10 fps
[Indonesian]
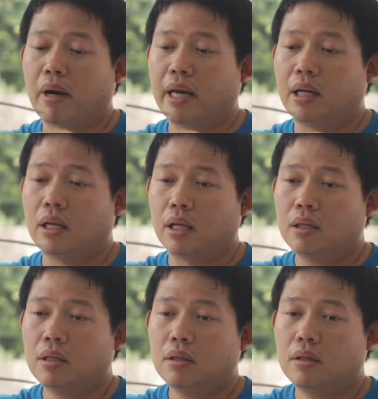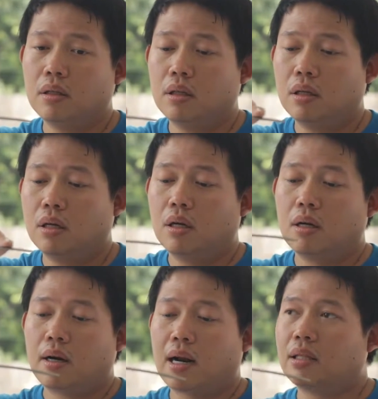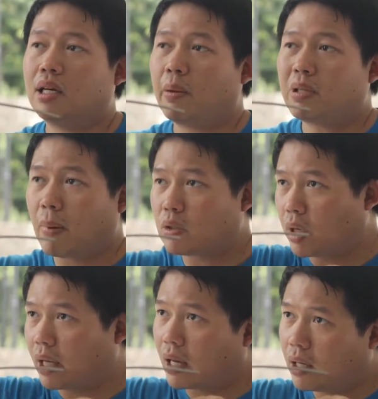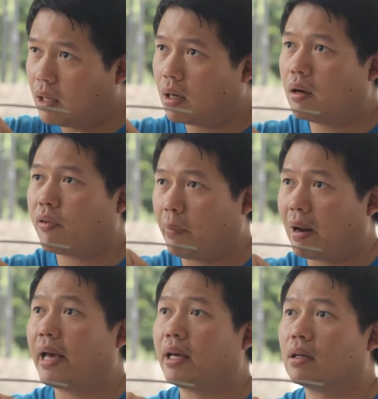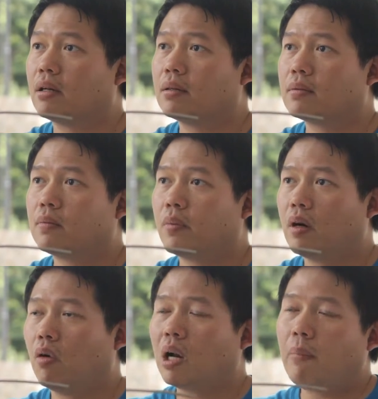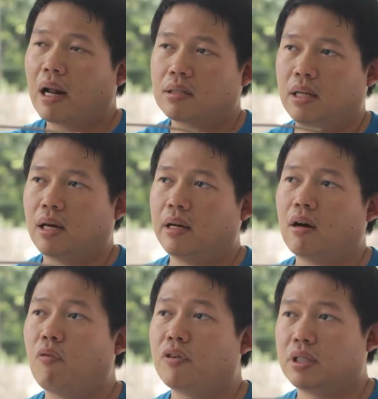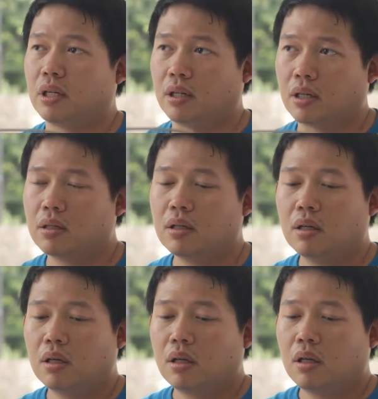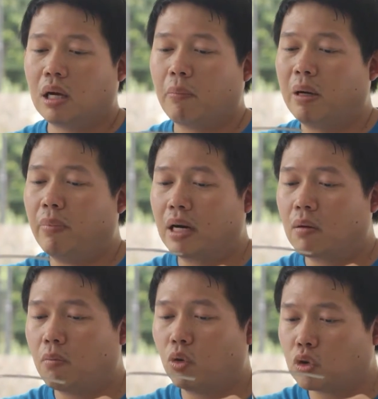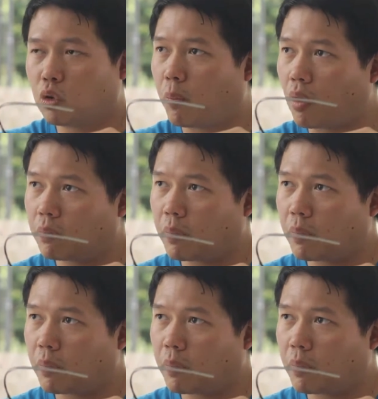bagian ini nanti kita bisa masukin lagi frame lain Google bakal sediakan yang officialnya yang benar-benar untuk support